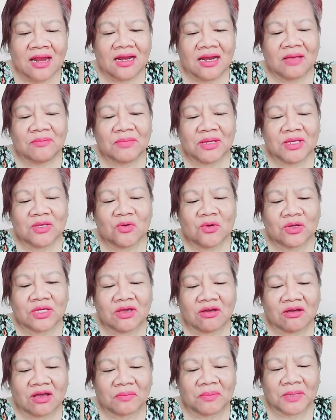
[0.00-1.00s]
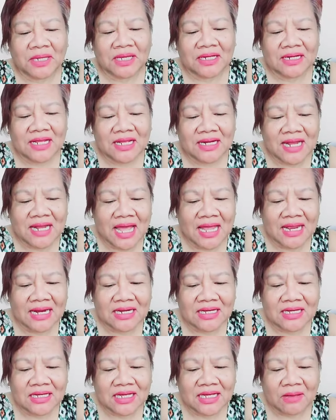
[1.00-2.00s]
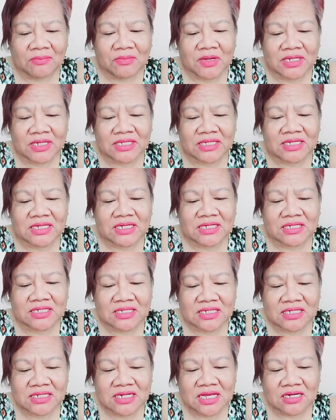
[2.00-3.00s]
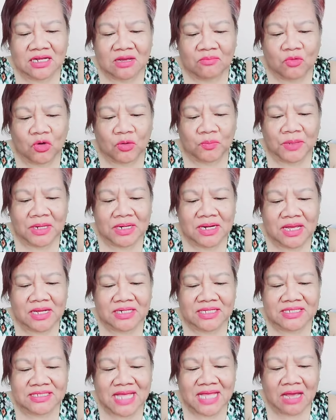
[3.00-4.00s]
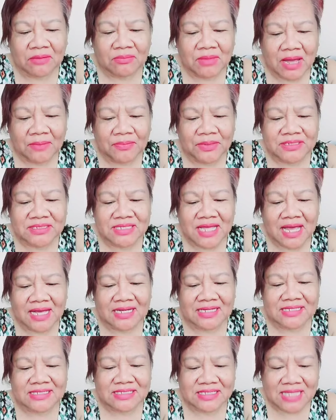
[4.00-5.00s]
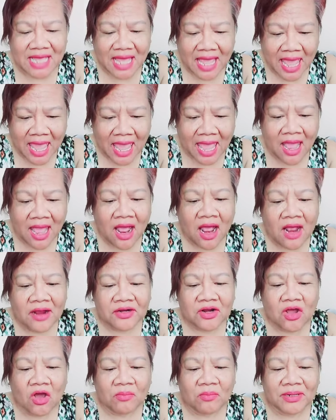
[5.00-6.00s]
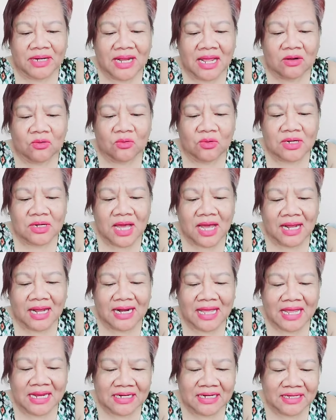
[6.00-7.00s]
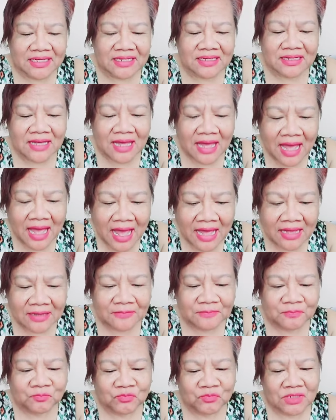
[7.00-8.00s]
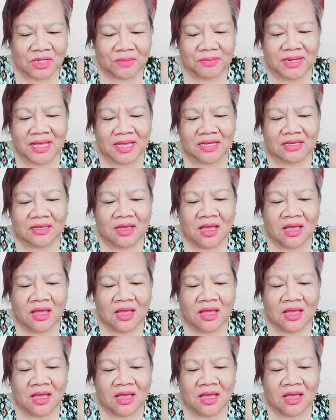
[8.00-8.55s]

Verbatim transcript: และไม่ยุ่งเกี่ยวกับเพจใดๆเลยกับเรื่องที่เกิดขึ้นเรื่องทั้งหมด เป็นเรื่องที่สร้างมาเพื่อสร้างกระแส น้องไม่ได้รู้เรื่องอะไรเลยค่ะและไม่ได้